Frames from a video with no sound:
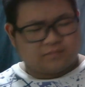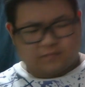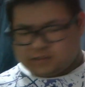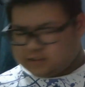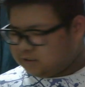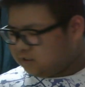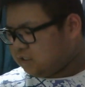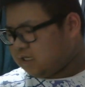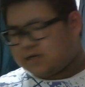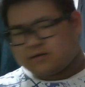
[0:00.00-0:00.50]

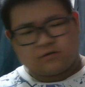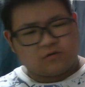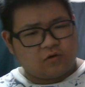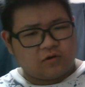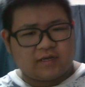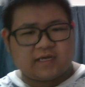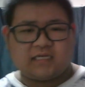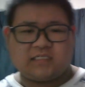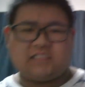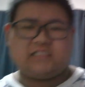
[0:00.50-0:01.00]
違う。
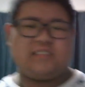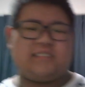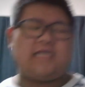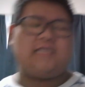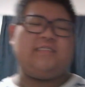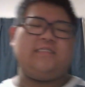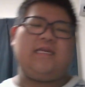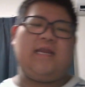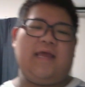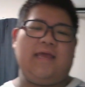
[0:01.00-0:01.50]
声が小さ
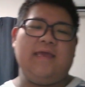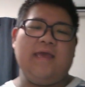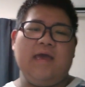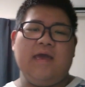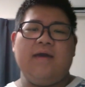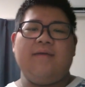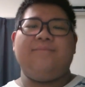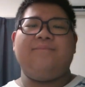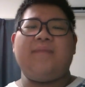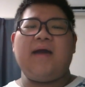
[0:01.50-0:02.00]
いんじゃない。
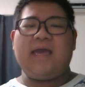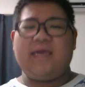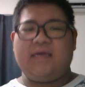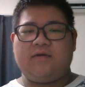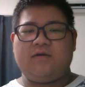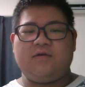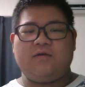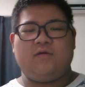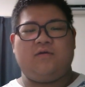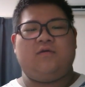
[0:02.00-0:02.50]

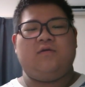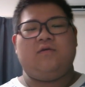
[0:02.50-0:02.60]
マイク。